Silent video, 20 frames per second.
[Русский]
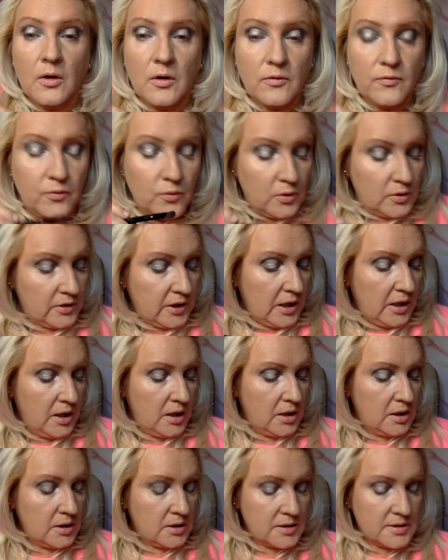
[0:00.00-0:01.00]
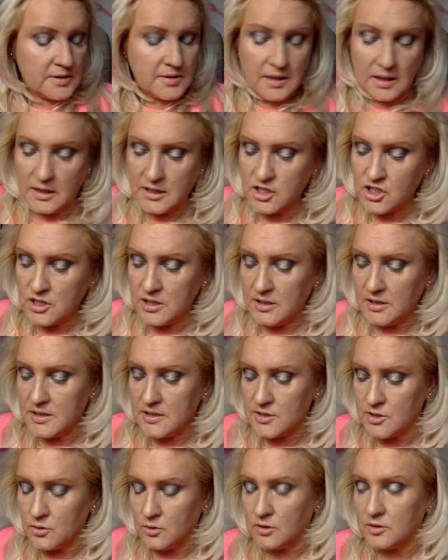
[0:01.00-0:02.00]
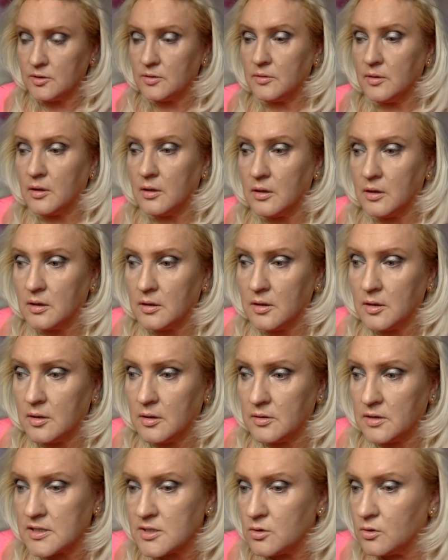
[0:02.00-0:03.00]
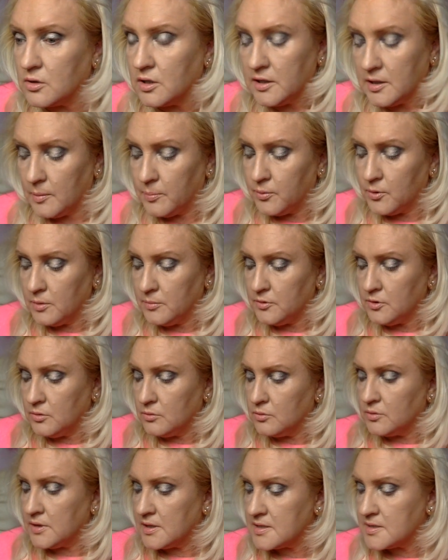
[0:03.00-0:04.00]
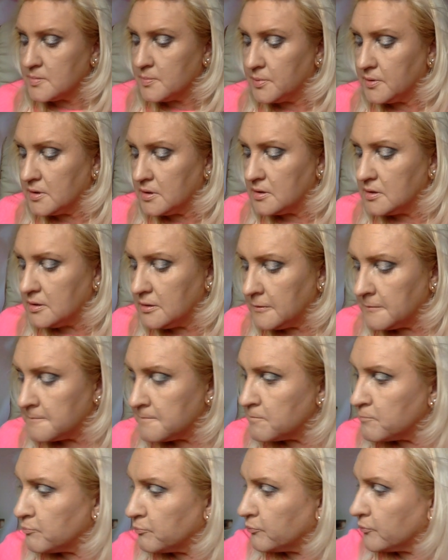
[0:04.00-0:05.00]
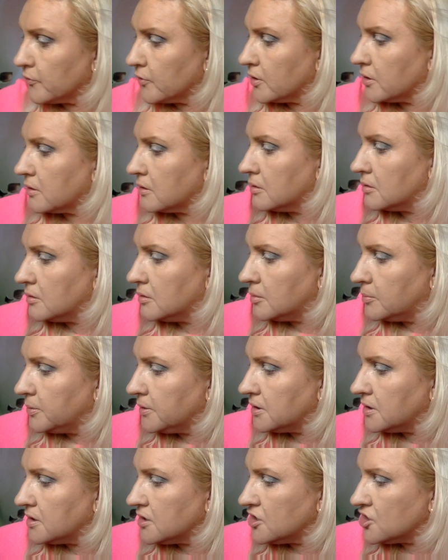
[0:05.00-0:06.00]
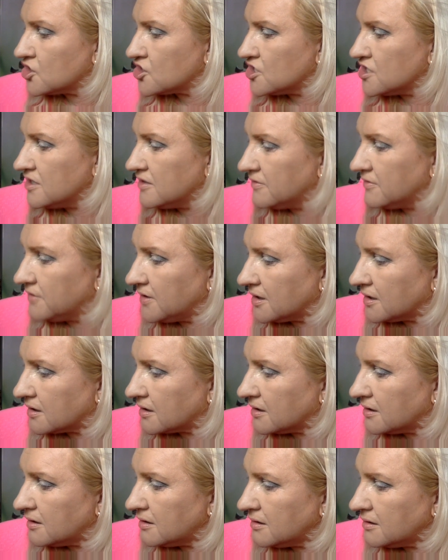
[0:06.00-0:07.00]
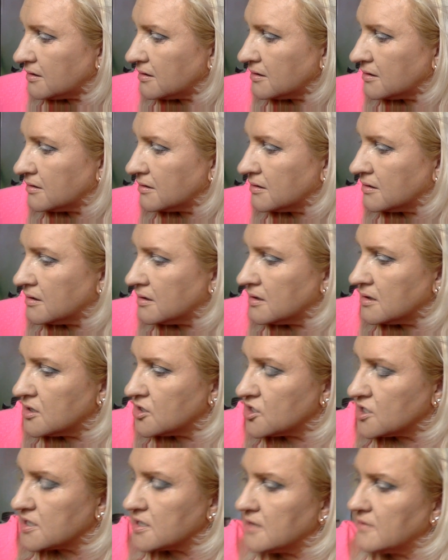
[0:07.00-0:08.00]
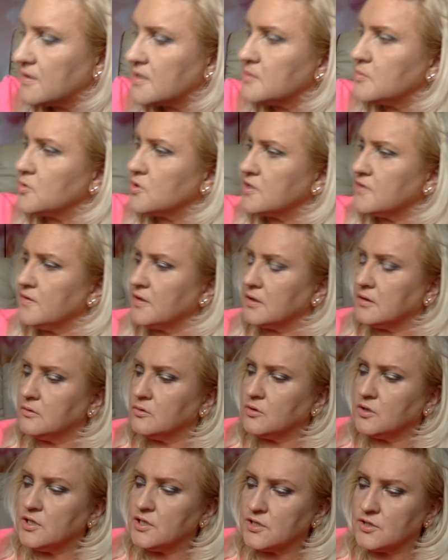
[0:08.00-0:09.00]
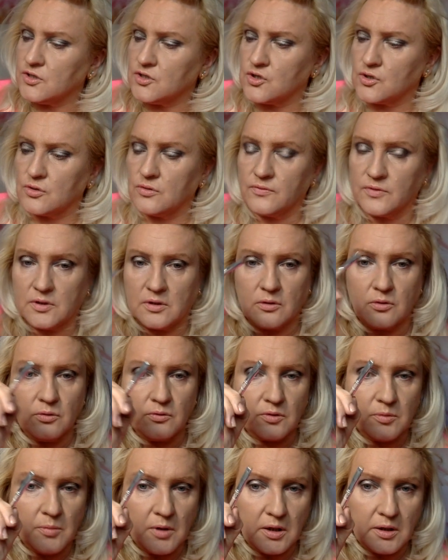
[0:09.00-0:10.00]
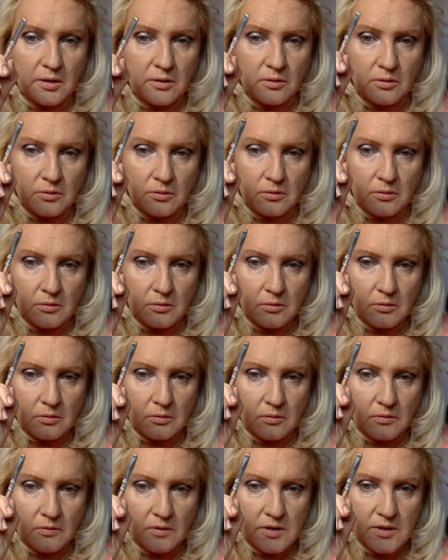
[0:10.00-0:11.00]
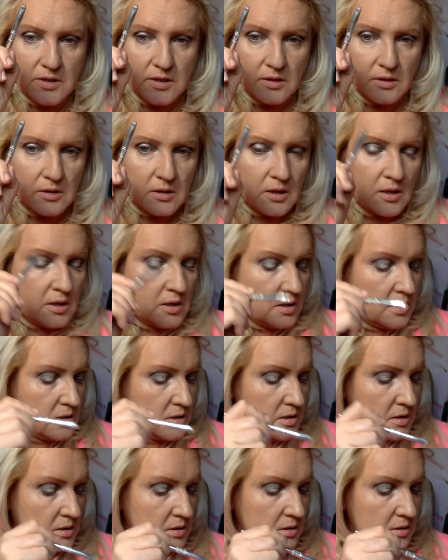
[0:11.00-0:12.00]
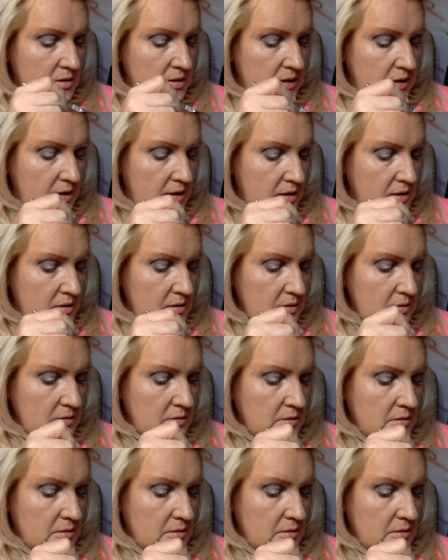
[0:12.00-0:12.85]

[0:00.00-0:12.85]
Вот. Дальше идет, э, насколько я помню, у нас был, э, было нижнее веко. Сейчас я возьму светлую кисточку, вот такую вот маленькую, видите, э, для